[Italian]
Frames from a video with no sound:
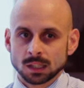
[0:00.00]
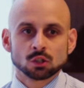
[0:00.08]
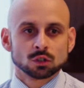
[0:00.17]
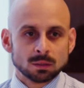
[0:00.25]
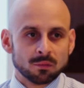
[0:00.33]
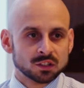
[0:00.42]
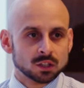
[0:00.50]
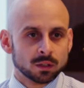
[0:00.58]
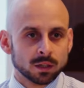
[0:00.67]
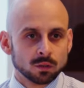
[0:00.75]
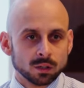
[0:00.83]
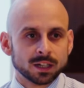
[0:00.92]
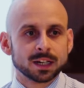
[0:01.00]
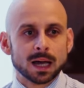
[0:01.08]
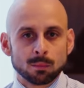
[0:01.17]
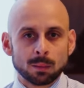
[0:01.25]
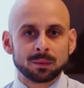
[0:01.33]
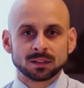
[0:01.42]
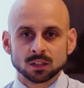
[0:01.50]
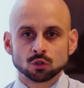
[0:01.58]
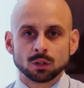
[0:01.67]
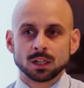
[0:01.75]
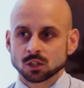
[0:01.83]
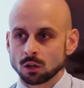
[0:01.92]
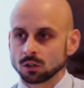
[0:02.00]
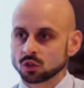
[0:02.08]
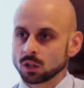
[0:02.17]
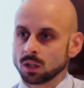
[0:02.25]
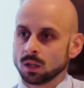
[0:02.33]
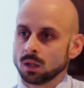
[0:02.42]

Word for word: Adesso lo stiamo facendo anche noi, creiamo la piantagione nei social,